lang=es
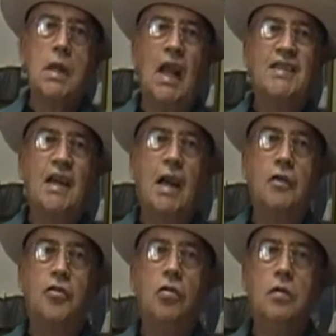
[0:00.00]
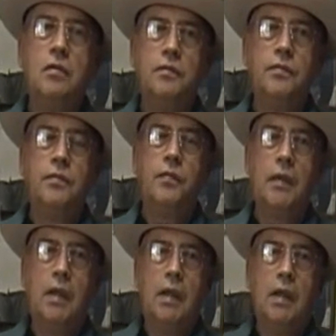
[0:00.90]
La cirrazón
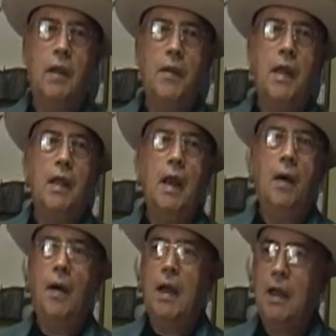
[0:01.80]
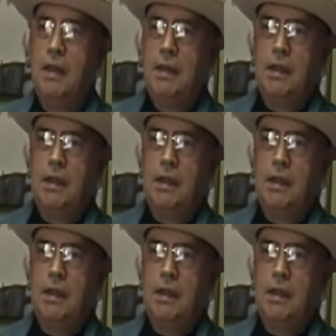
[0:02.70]
que viene de La Habana